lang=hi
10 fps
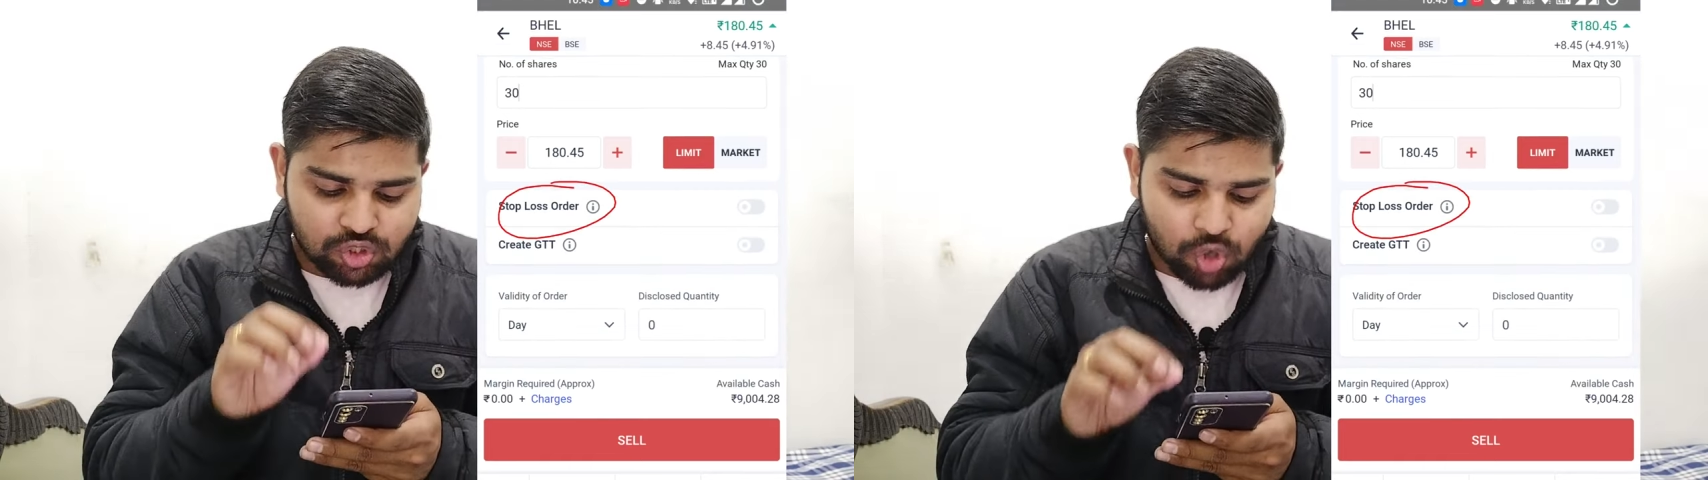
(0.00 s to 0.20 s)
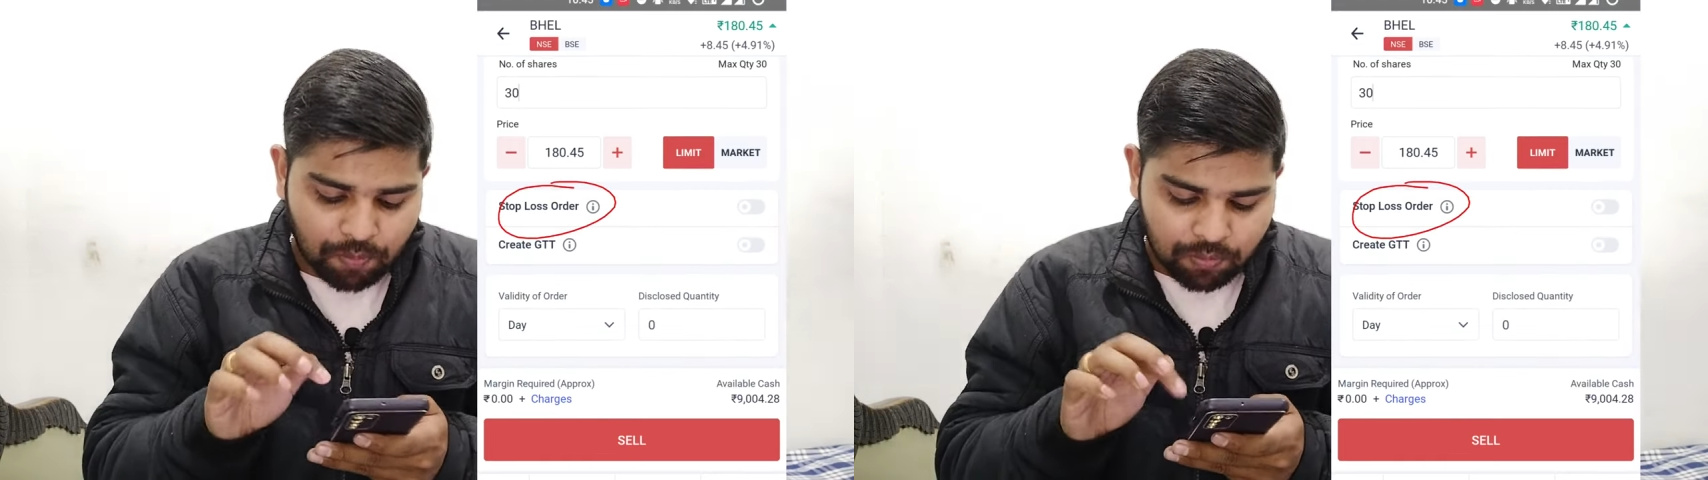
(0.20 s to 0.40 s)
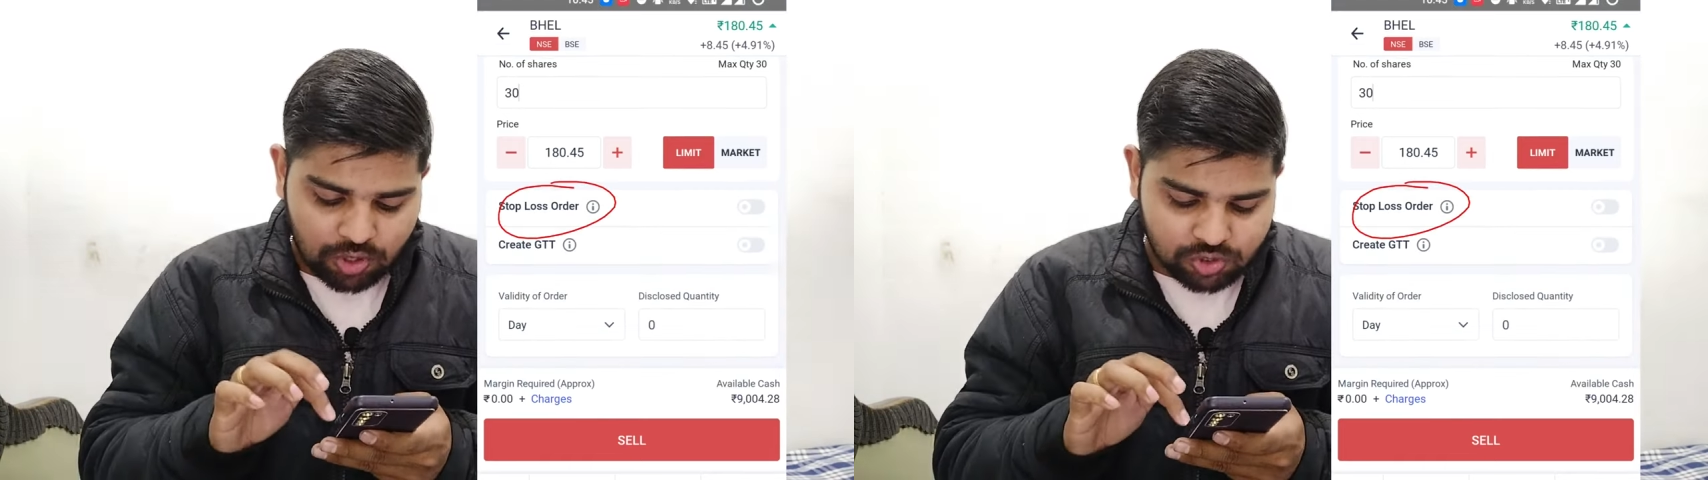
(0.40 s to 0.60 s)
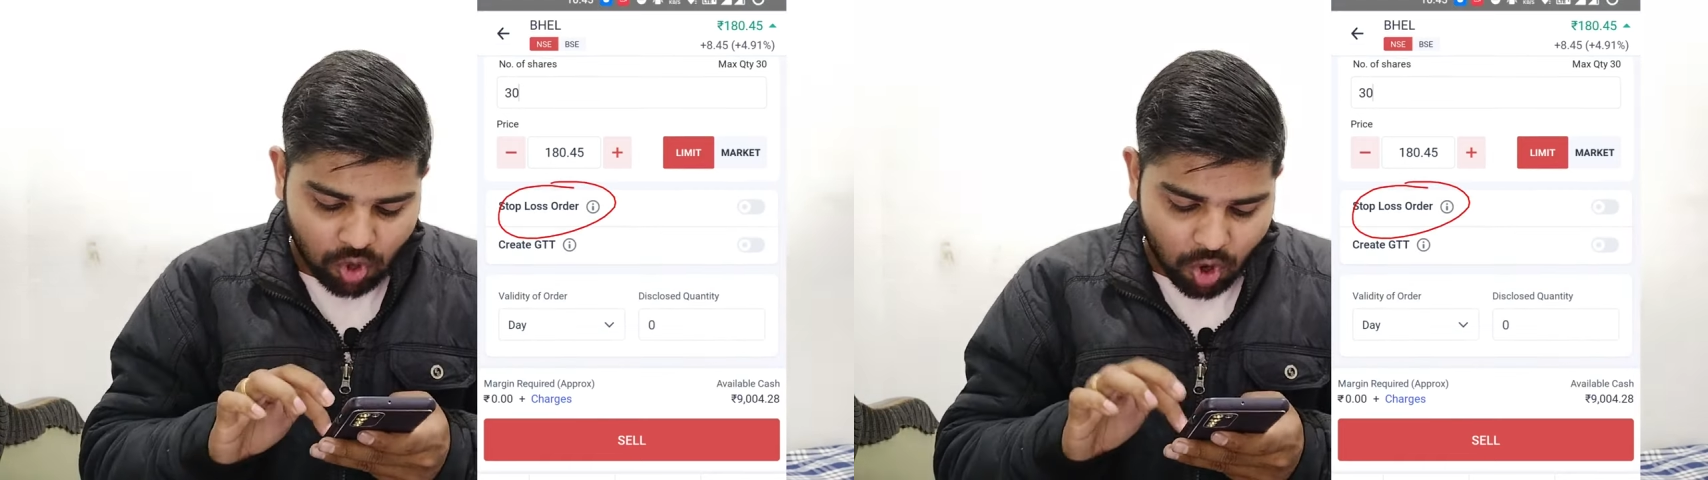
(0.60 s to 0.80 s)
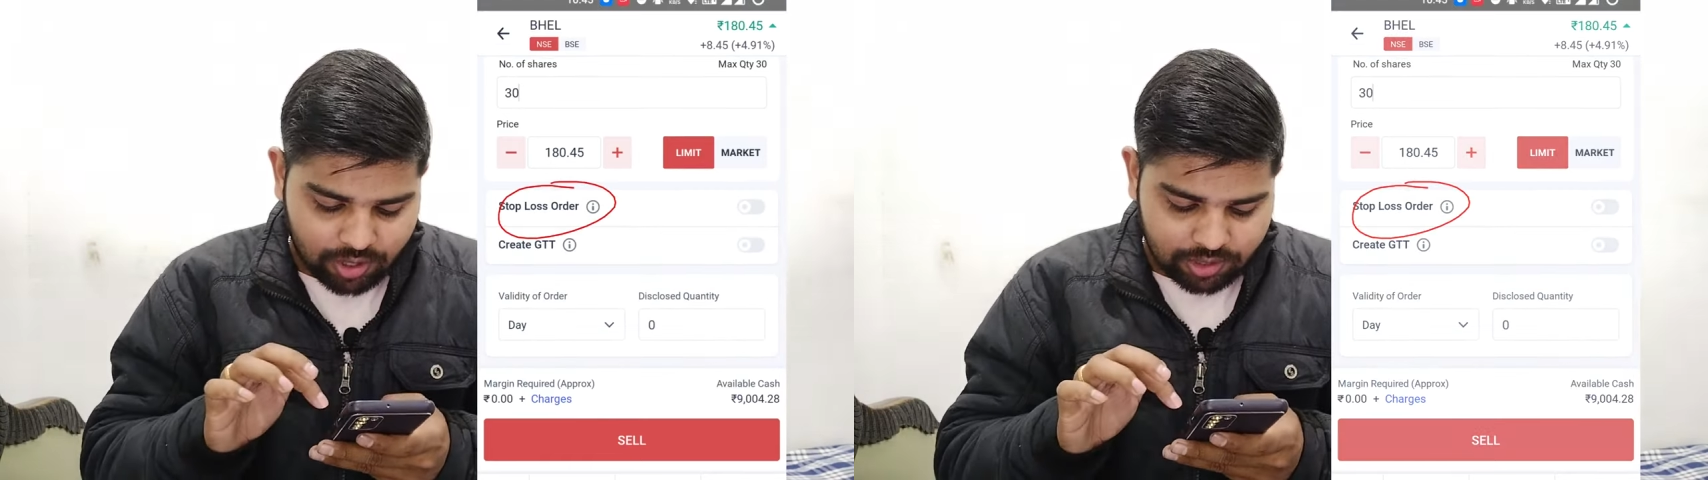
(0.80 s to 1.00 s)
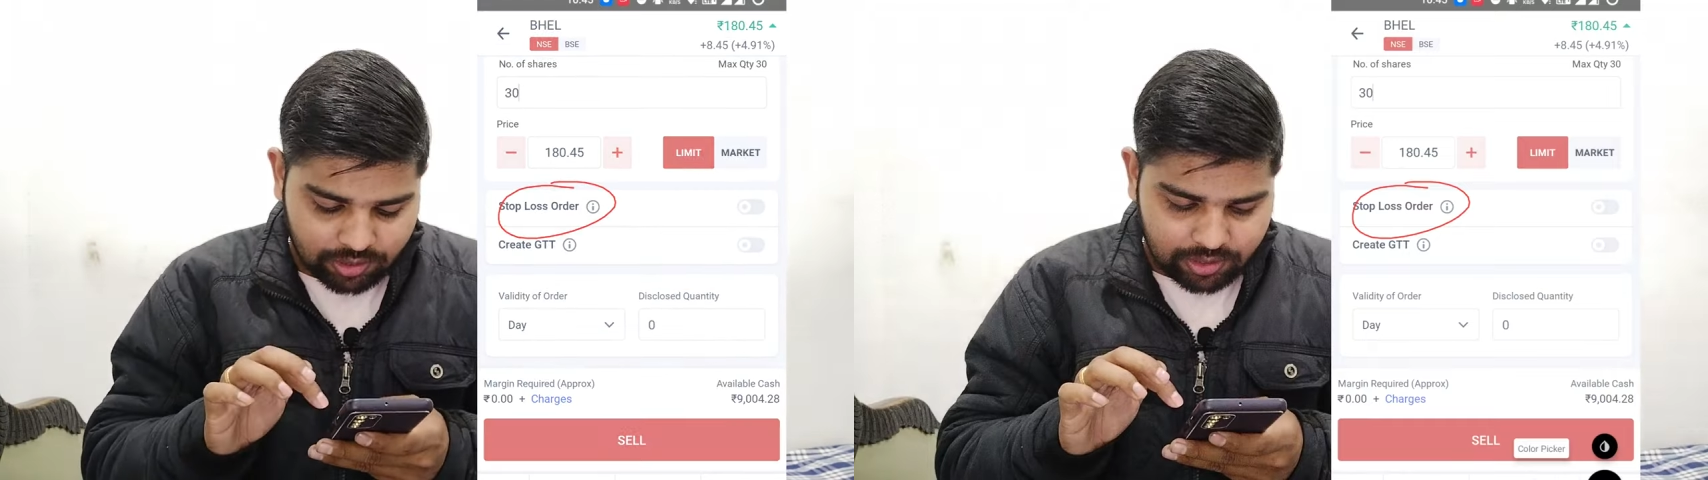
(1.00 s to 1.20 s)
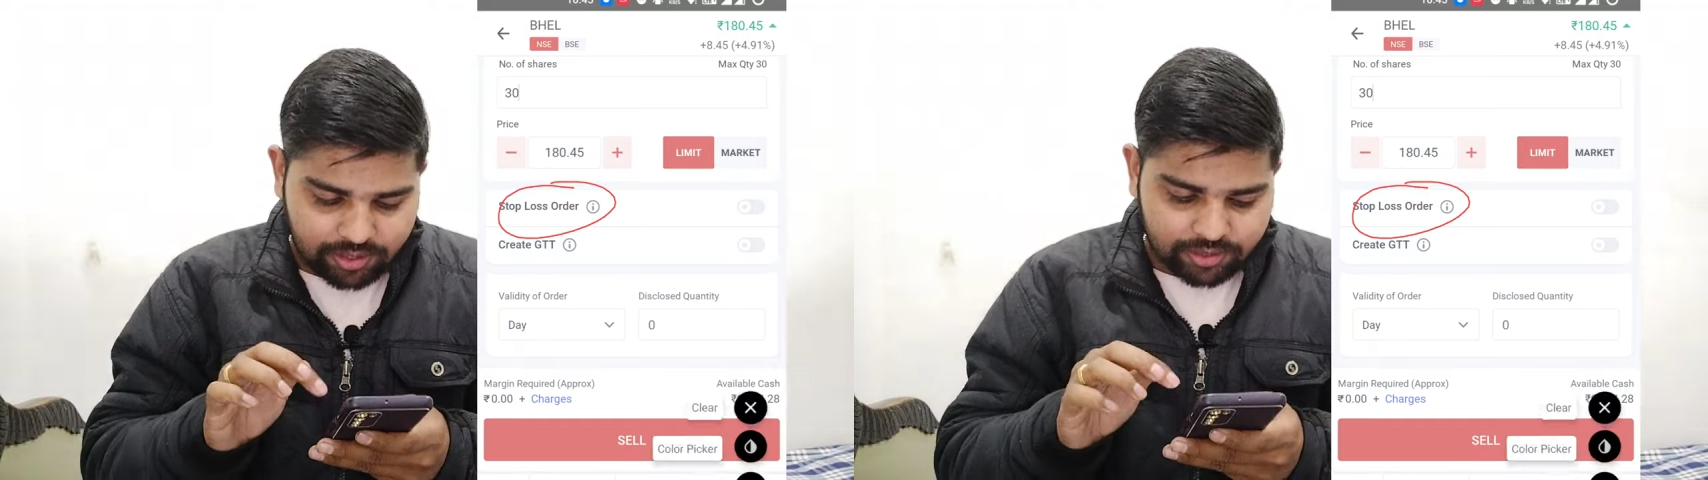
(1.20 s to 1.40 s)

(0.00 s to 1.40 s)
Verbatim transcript: स्टॉप लॉस ऑर्डर